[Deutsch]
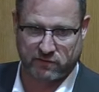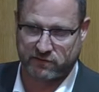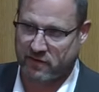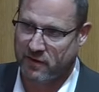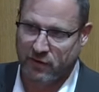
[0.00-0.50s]

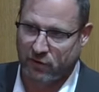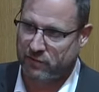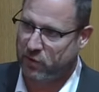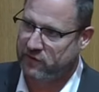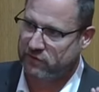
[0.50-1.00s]
Und ich
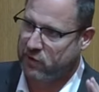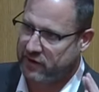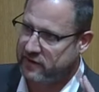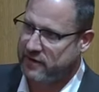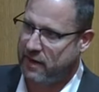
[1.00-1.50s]
möchte jetzt gar
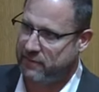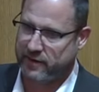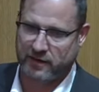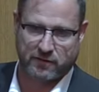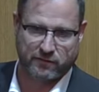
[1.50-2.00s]
keinen Namen
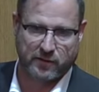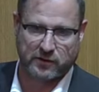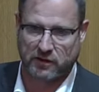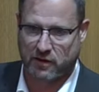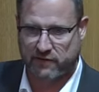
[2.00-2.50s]
nennen, aber man
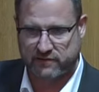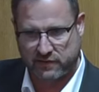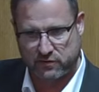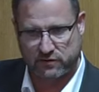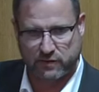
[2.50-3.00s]
kann, glaube ich,
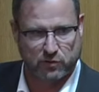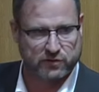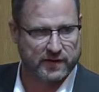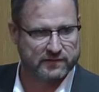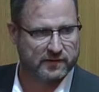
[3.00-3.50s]
6 oder
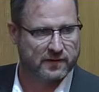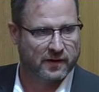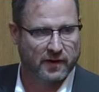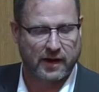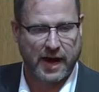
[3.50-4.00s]
27
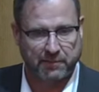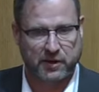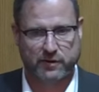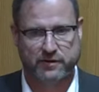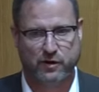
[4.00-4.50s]
äh,
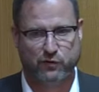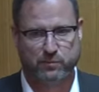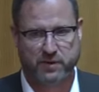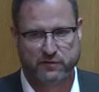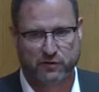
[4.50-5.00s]
Abgeordnete der
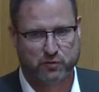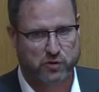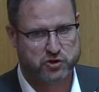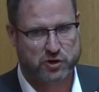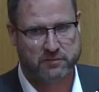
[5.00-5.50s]
ÖVP sich
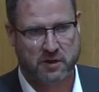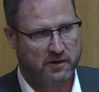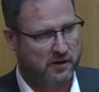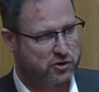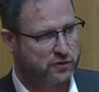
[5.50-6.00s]
durchschauen,
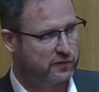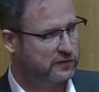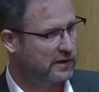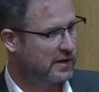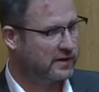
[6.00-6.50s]
jetzt schon fast
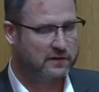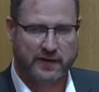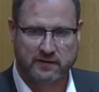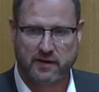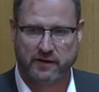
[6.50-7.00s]
einen kleinen
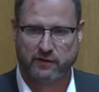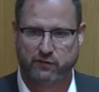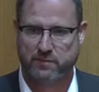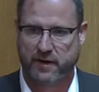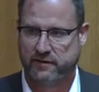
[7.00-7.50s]
Adventkalender
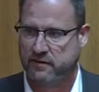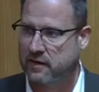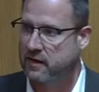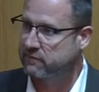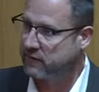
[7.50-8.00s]
vorbereitet,
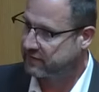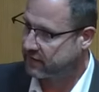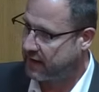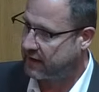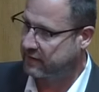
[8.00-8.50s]
wer
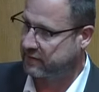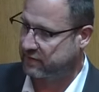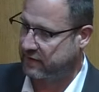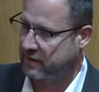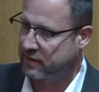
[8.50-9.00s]
sich aller
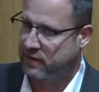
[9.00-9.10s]
diese äh,